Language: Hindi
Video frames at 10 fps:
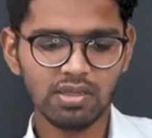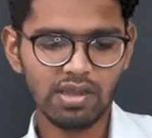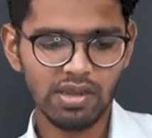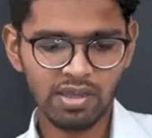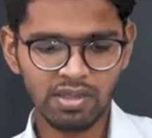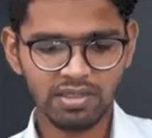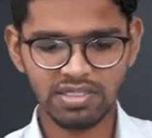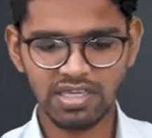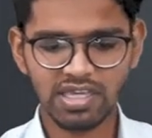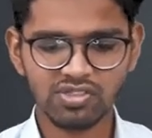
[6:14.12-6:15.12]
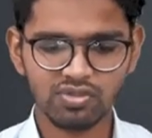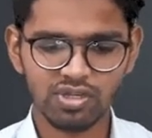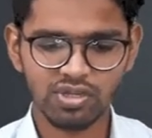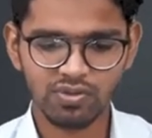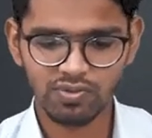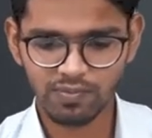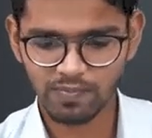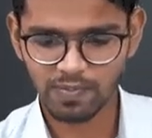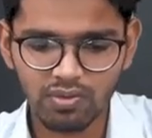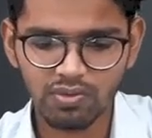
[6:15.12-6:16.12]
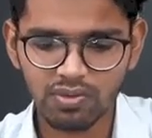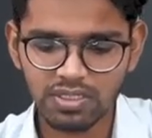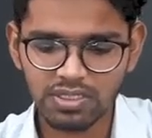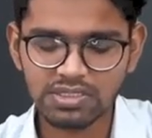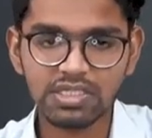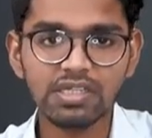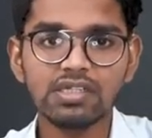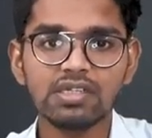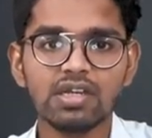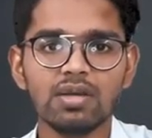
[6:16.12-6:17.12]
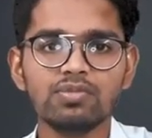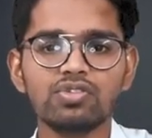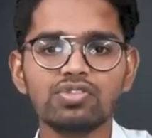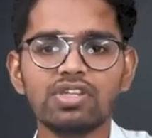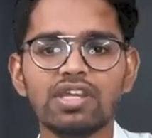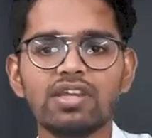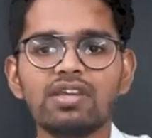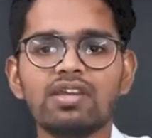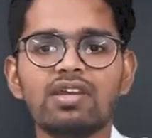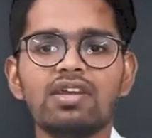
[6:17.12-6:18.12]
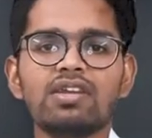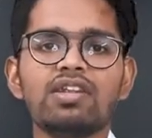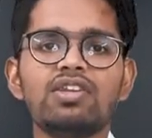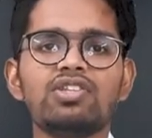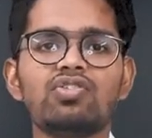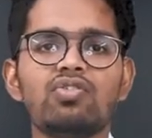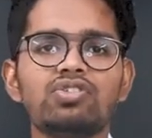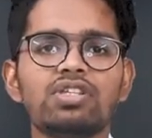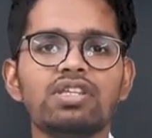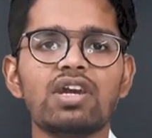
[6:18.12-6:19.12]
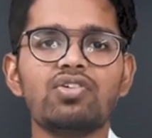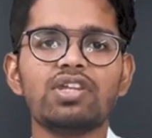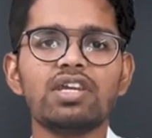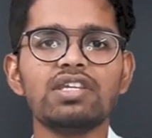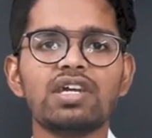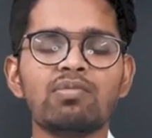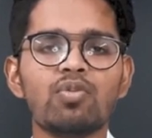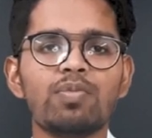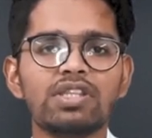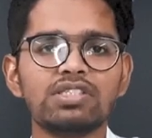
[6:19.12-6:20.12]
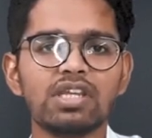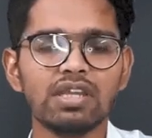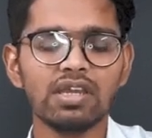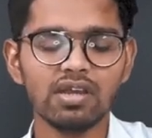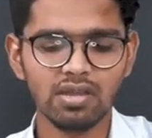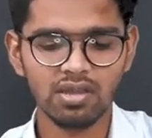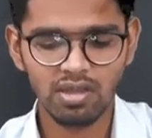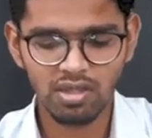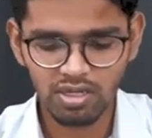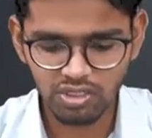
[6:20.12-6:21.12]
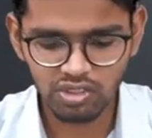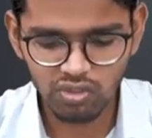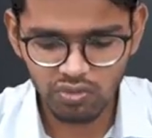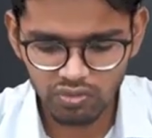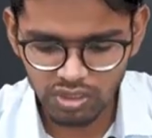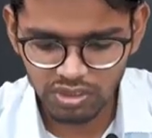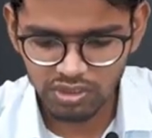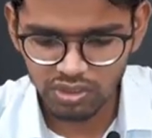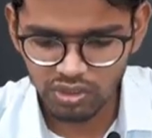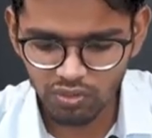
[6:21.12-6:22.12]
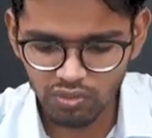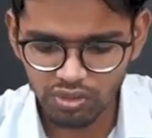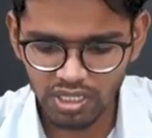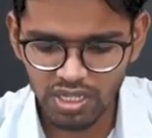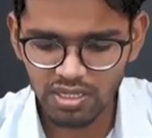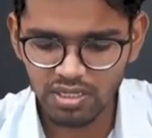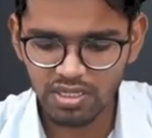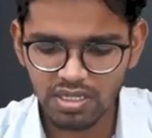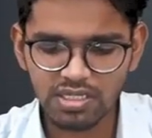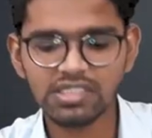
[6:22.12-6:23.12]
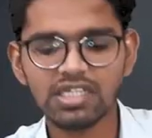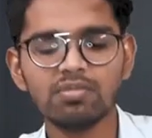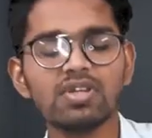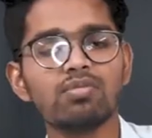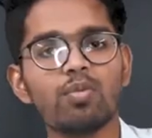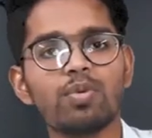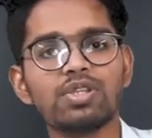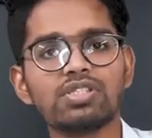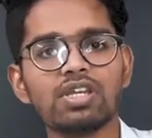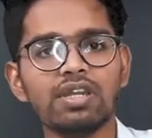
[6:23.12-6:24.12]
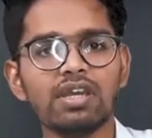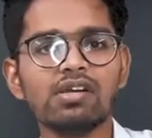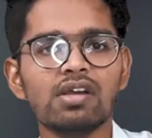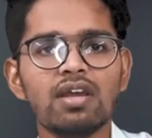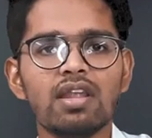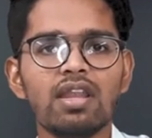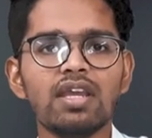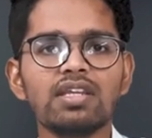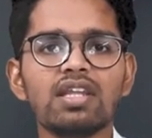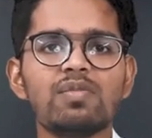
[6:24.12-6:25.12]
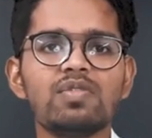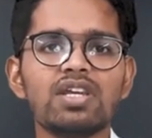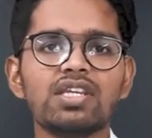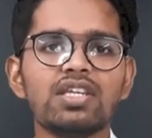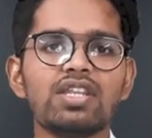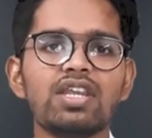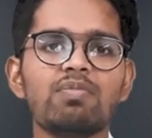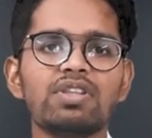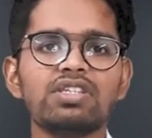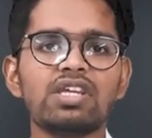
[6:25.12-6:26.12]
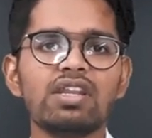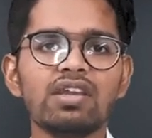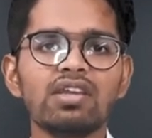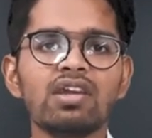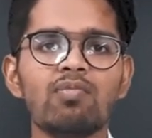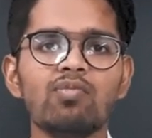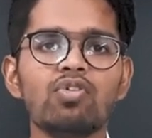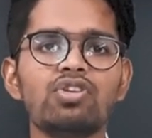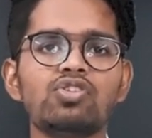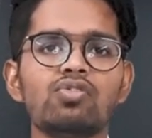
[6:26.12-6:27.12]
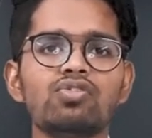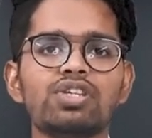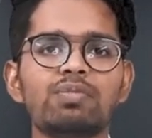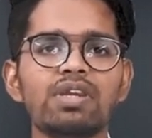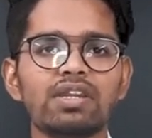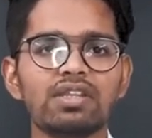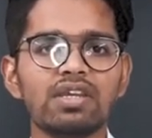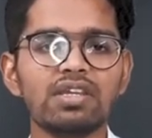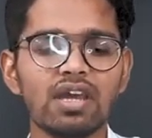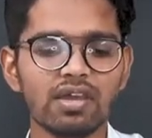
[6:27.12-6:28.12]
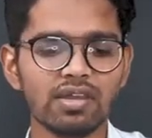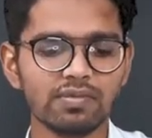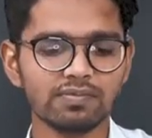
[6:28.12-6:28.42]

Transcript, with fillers: अरे ये क्या सोच रहे हो सर हम सोच रहे हैं कि डिसोल्यूशन क्या होता है ये हमको पता चल गया डिसोल्यूशन क्यों होता है ये भी हमको पता चल गया लेकिन अभी तक ये नहीं पता चला कि हमको डिसोल्यूशन में करना क्या है